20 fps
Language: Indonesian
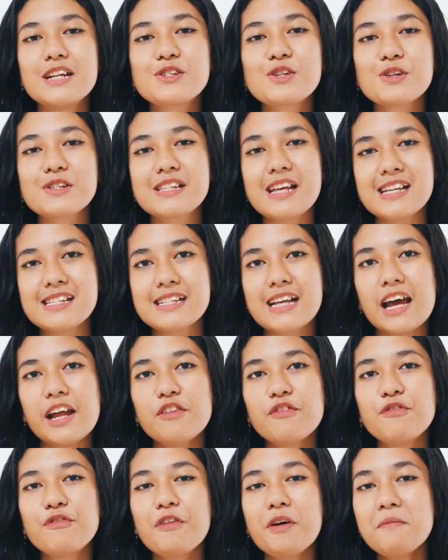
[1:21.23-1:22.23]
dan
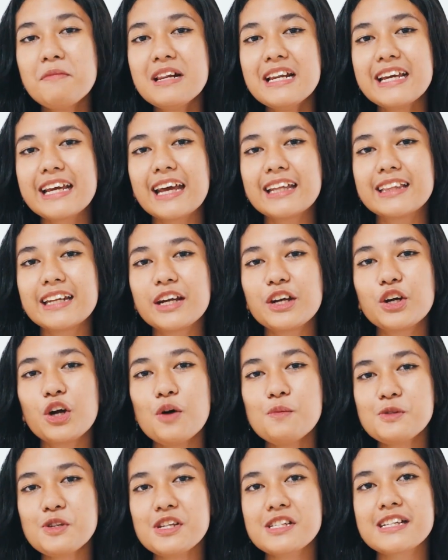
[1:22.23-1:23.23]
sukseskan Family Gathering
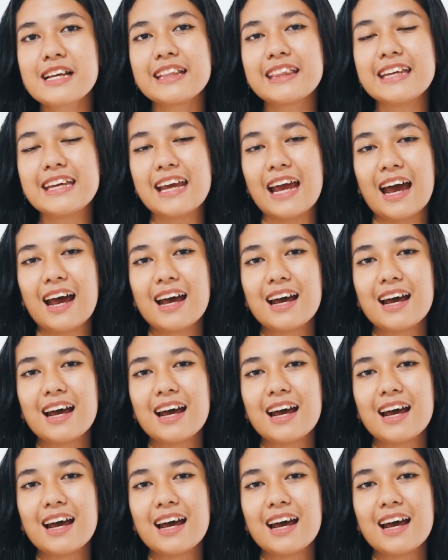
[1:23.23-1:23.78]
Komsos ketiga.